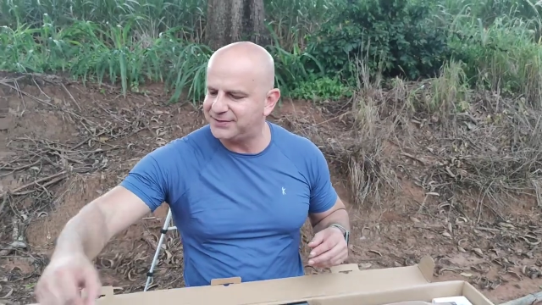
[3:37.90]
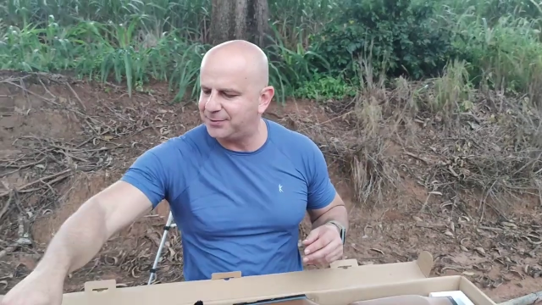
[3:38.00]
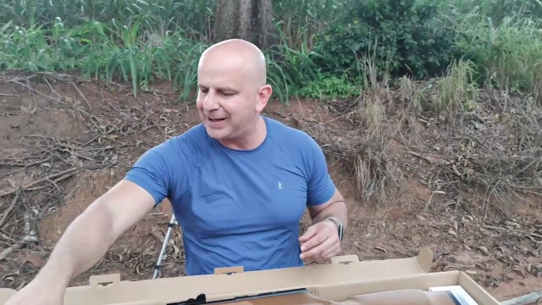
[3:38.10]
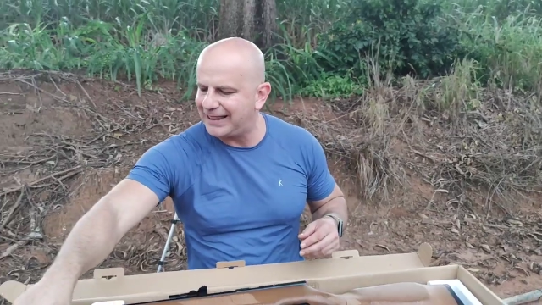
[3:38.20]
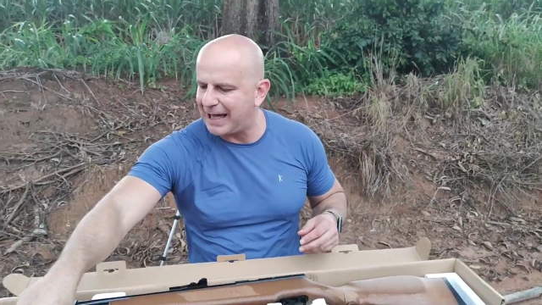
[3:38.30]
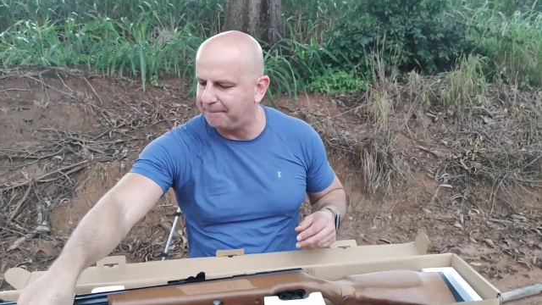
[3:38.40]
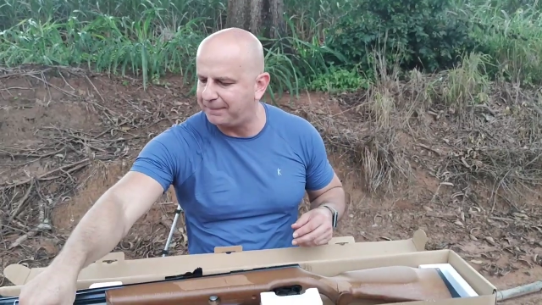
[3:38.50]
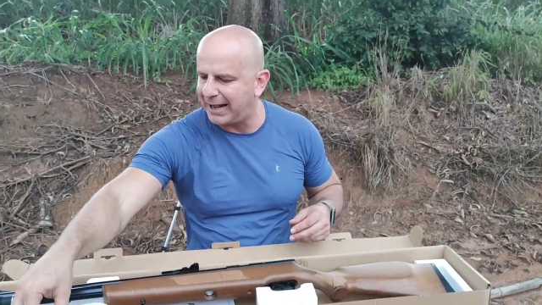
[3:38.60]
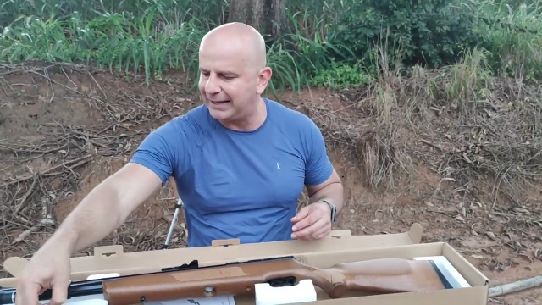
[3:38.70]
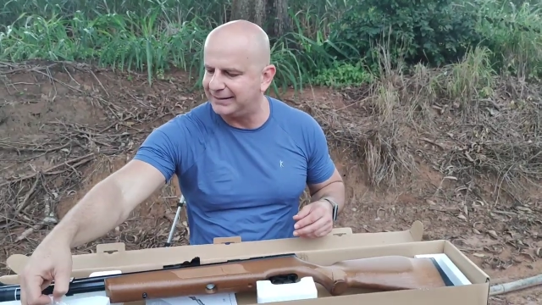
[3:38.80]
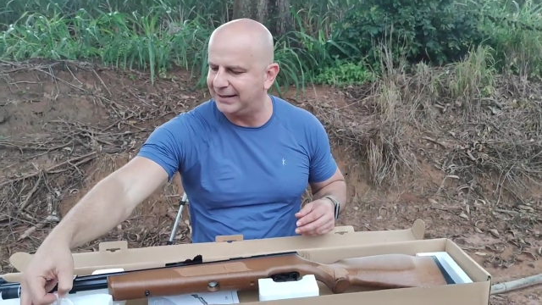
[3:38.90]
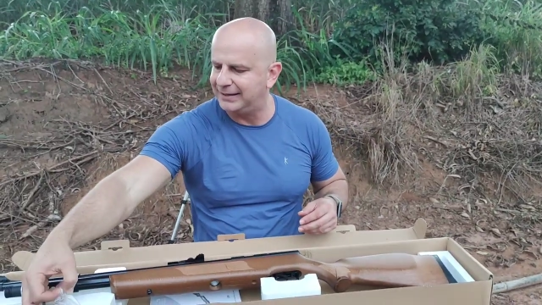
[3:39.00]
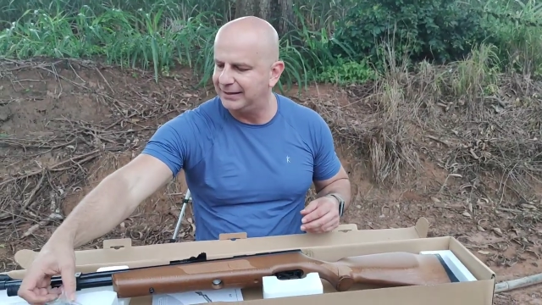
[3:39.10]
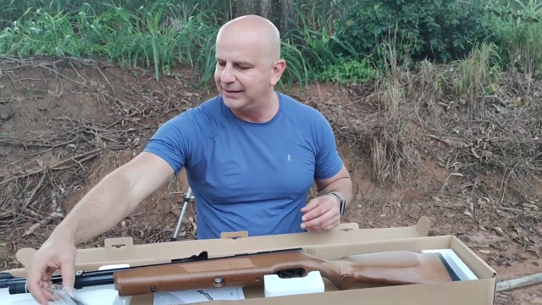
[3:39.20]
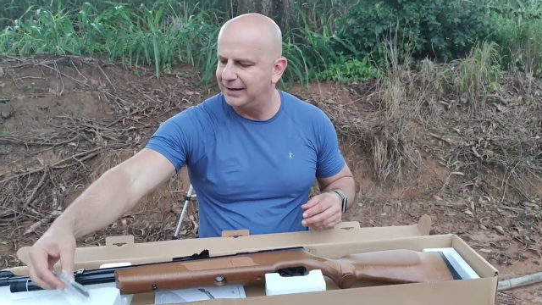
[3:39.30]
ser uma lapada.
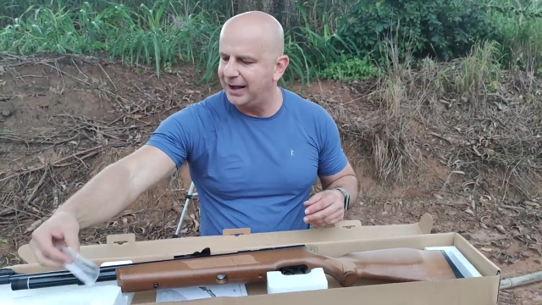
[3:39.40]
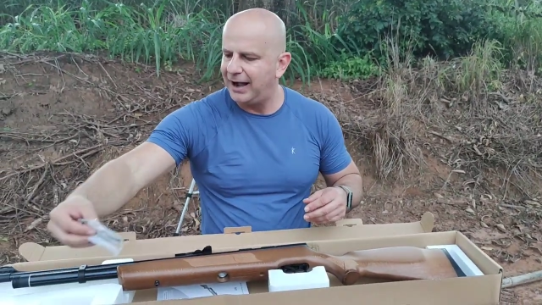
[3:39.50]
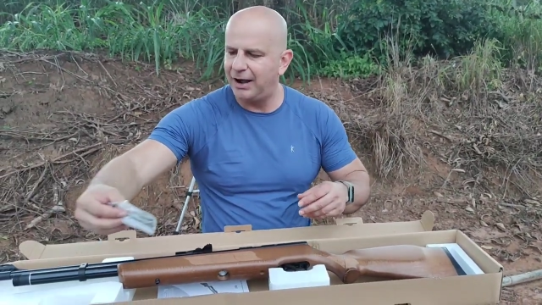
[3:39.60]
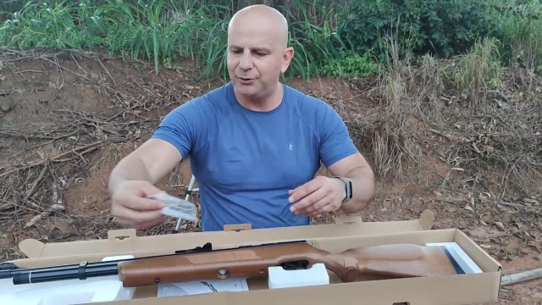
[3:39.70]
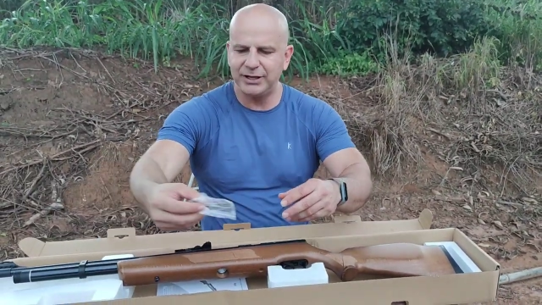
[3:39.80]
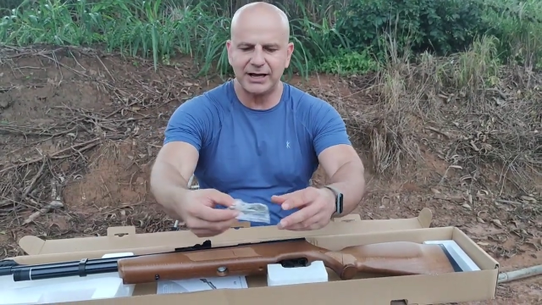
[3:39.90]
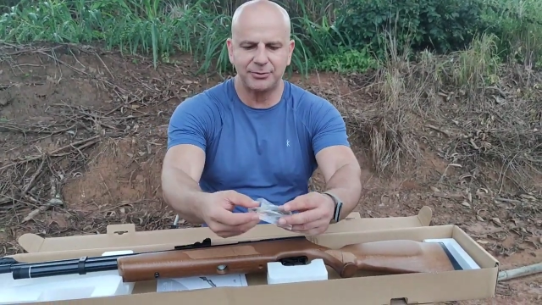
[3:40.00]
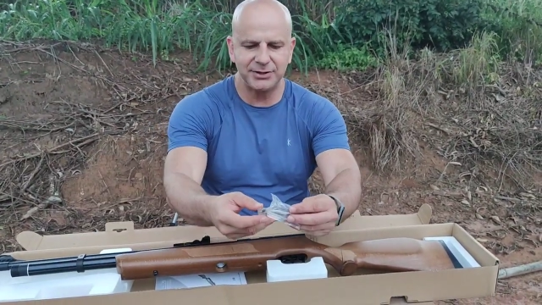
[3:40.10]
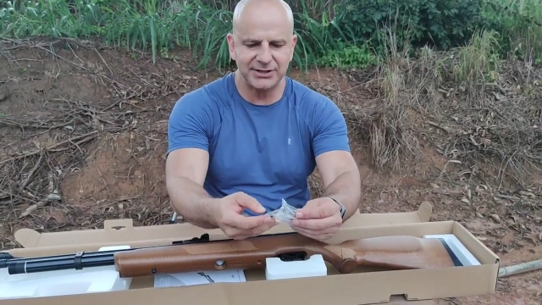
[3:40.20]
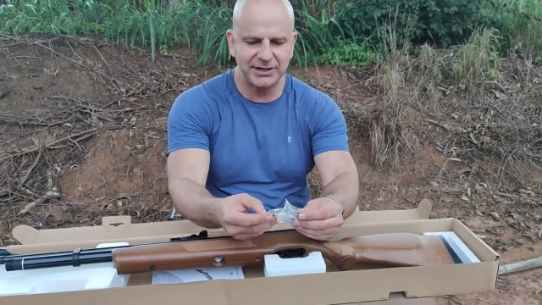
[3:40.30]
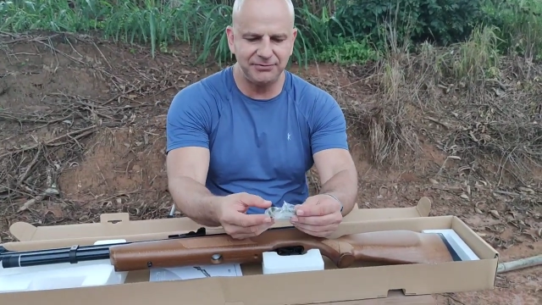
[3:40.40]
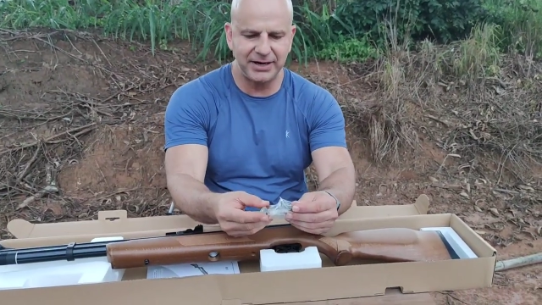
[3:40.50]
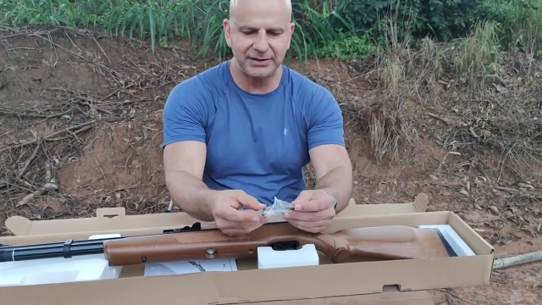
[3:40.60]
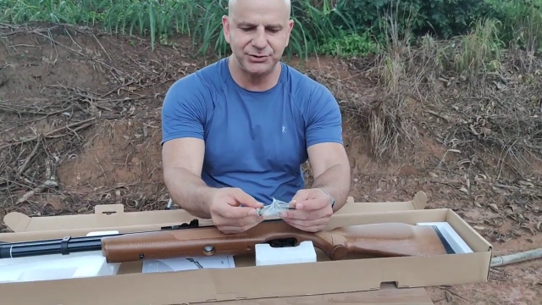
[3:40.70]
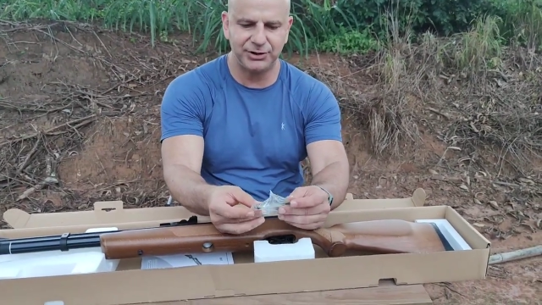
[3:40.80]
A única coisa que
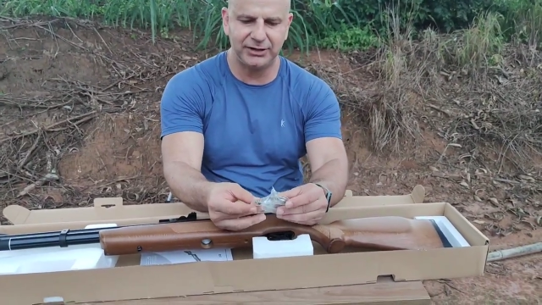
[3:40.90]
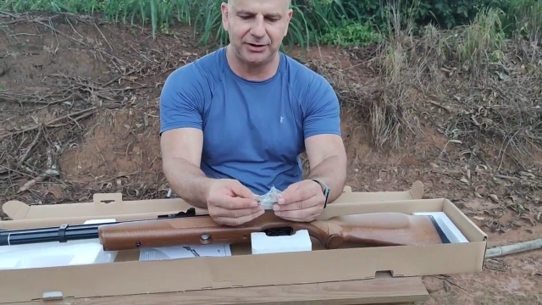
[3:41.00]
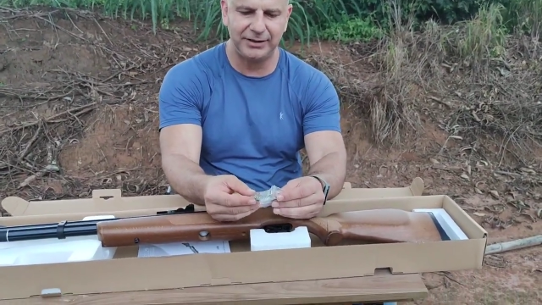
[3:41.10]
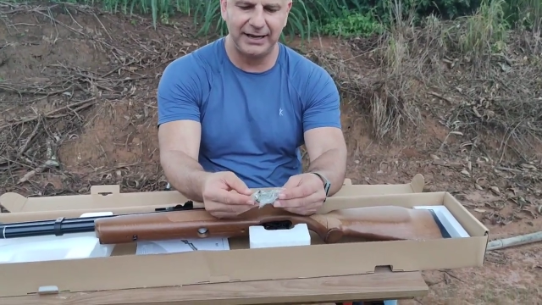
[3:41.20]
vem adicional